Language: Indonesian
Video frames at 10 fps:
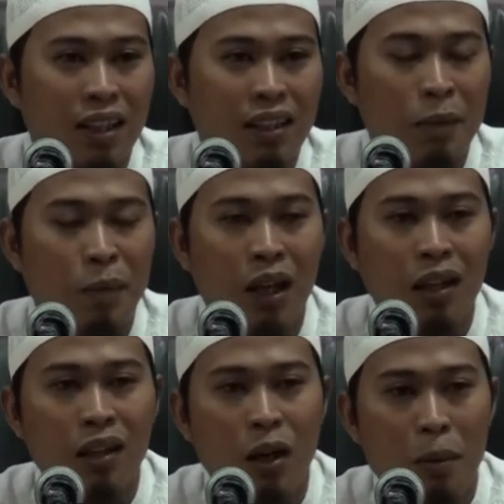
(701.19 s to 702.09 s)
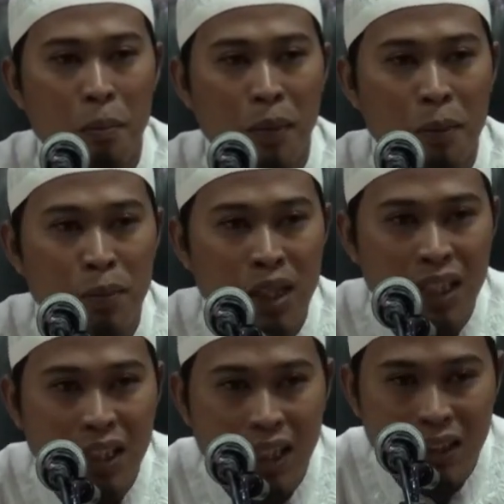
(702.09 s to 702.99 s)
Tapi Allah
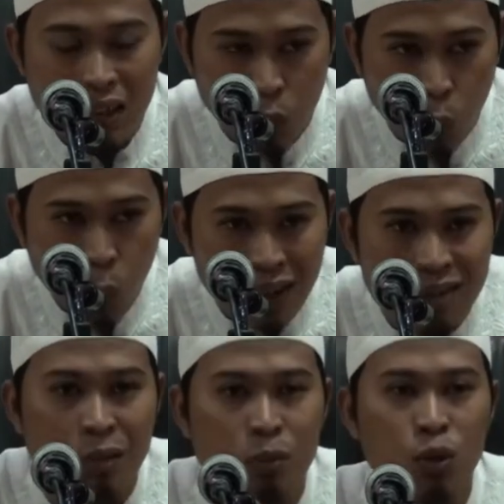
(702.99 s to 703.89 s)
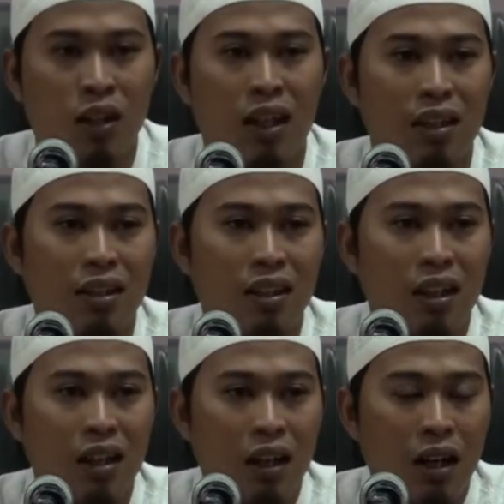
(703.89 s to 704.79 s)
memberikan ruang terbuka.
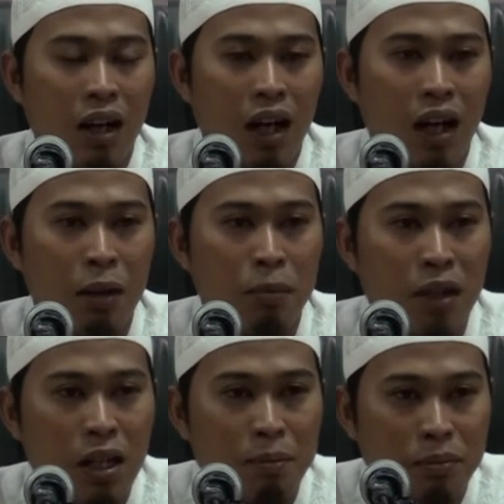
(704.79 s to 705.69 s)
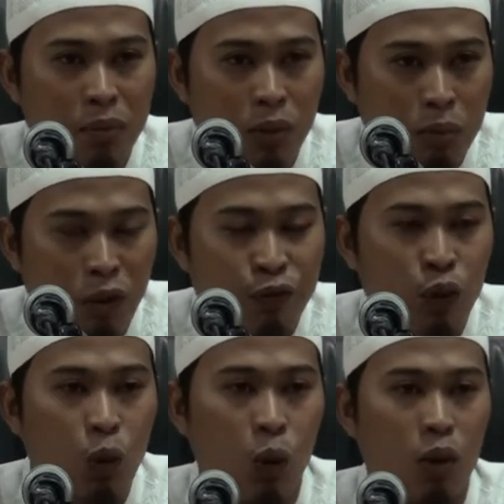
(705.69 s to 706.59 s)
Al-bab
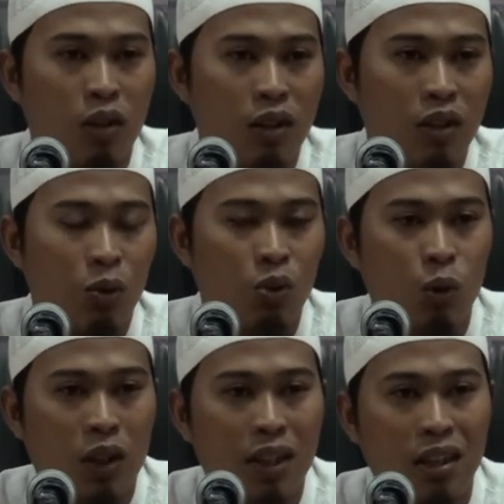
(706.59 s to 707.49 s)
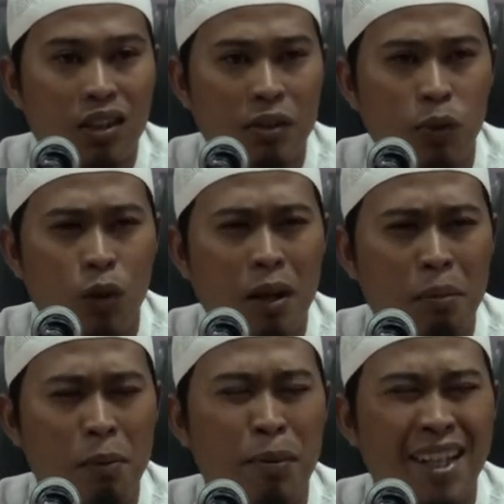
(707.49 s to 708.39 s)
maftuh untuk kita semua
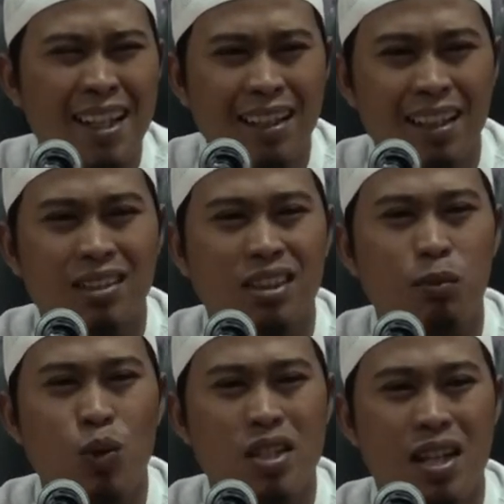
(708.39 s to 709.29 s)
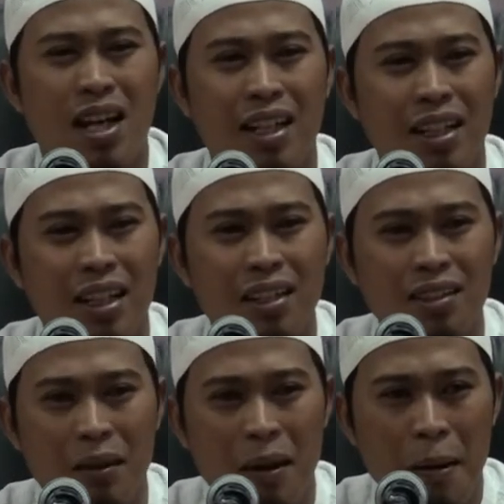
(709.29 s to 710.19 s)
membayangkan semua cahaya yang
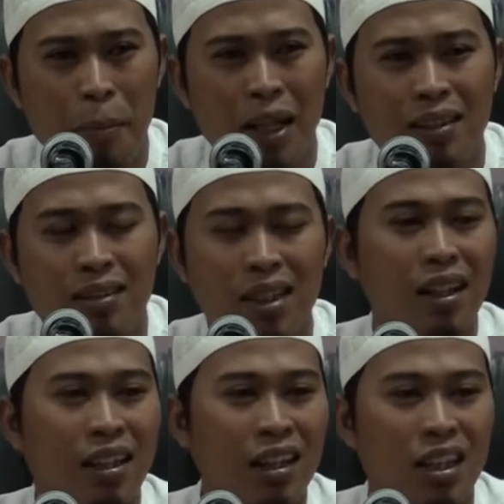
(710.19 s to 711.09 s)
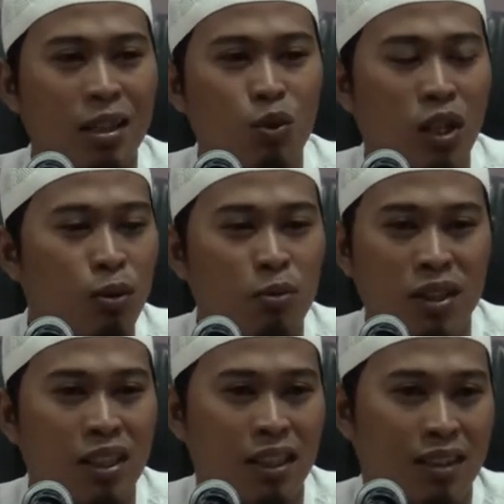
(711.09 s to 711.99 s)
paling terang yang ada di muka bumi
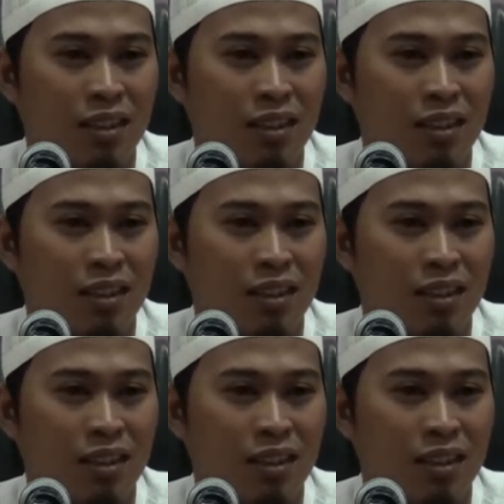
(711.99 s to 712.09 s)
ini.